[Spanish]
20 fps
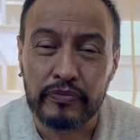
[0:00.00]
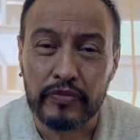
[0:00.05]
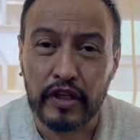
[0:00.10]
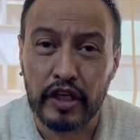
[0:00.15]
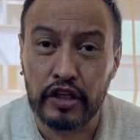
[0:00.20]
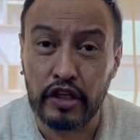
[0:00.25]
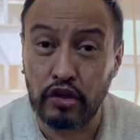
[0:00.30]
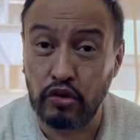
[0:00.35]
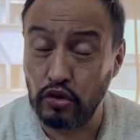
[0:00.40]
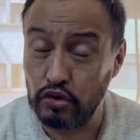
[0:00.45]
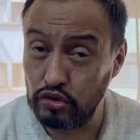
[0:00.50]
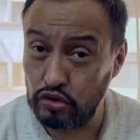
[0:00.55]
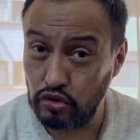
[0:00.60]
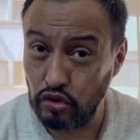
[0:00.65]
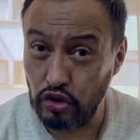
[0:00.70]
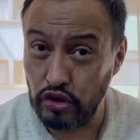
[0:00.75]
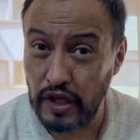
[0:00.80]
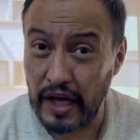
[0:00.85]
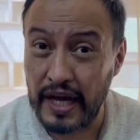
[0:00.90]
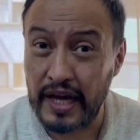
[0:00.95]
y con
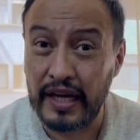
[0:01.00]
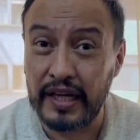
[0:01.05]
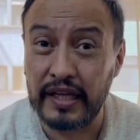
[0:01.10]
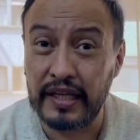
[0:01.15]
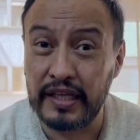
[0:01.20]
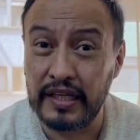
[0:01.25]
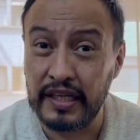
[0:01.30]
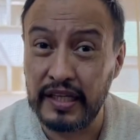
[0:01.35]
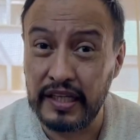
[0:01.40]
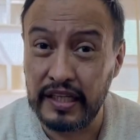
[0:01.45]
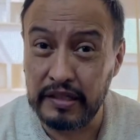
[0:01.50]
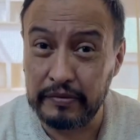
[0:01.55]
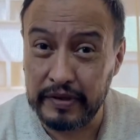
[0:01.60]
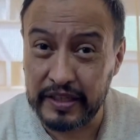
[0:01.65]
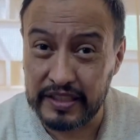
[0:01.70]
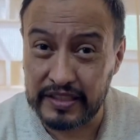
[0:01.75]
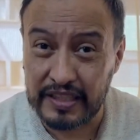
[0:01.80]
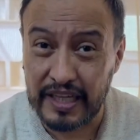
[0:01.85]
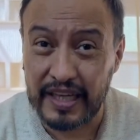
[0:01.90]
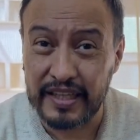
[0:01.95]
toda
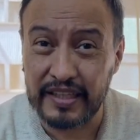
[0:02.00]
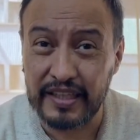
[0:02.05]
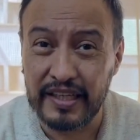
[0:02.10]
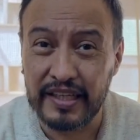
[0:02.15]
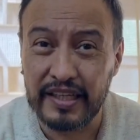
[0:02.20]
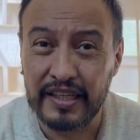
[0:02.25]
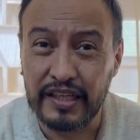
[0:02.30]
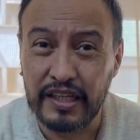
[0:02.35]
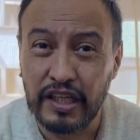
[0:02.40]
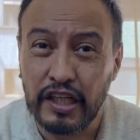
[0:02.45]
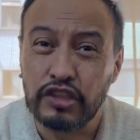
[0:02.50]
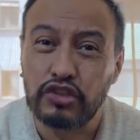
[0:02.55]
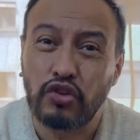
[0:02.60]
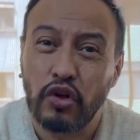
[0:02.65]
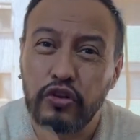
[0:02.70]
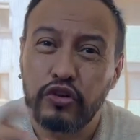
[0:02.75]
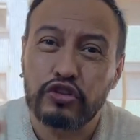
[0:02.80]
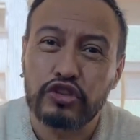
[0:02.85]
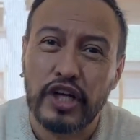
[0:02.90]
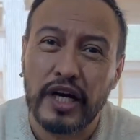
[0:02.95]
libertad
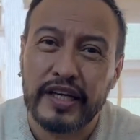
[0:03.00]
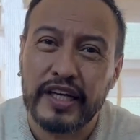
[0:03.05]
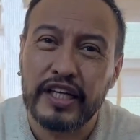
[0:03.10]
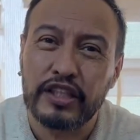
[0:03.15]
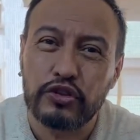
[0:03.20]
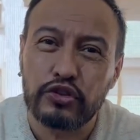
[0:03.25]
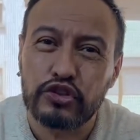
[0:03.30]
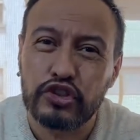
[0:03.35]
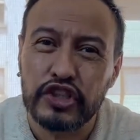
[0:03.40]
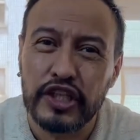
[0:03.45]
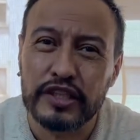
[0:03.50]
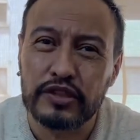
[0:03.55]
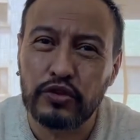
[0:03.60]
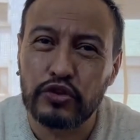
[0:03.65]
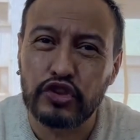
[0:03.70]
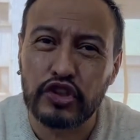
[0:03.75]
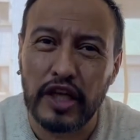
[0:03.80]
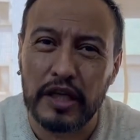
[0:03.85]
todos aquellos riesgos que